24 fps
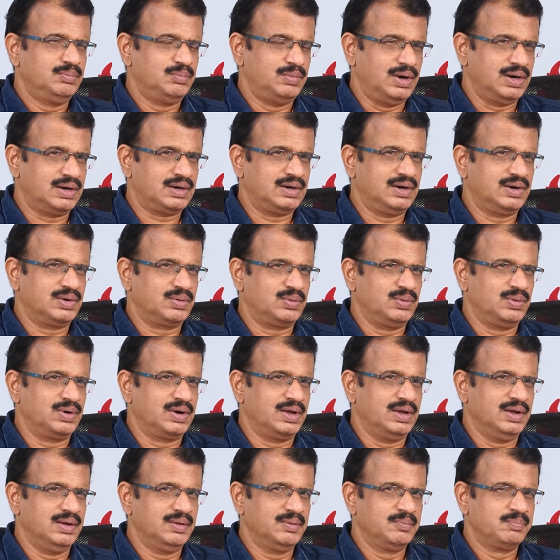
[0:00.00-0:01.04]

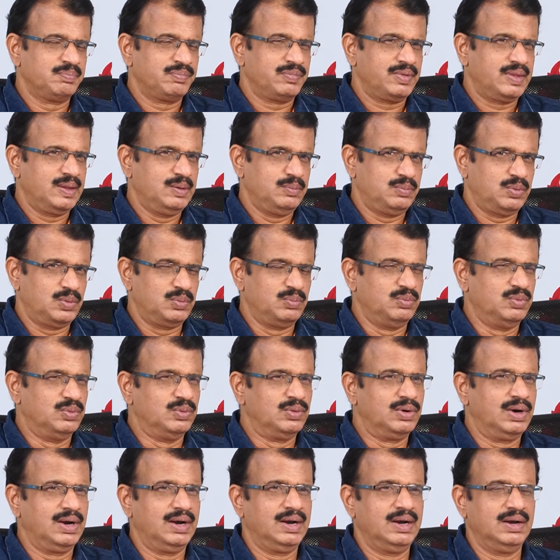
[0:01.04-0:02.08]
మాట్లాడకుండా ఇప్పుడు
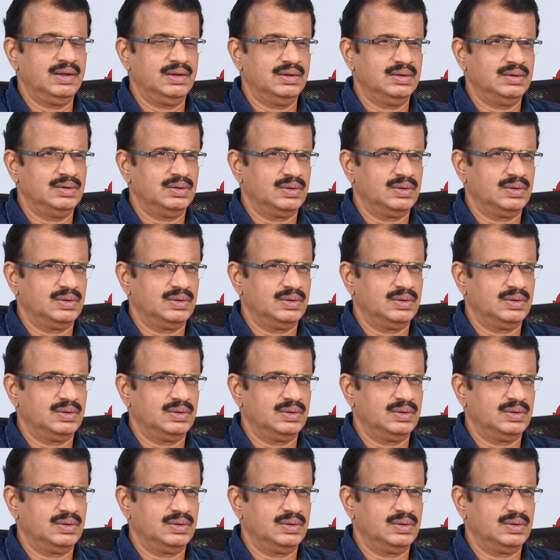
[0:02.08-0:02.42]
మూడు నెలలు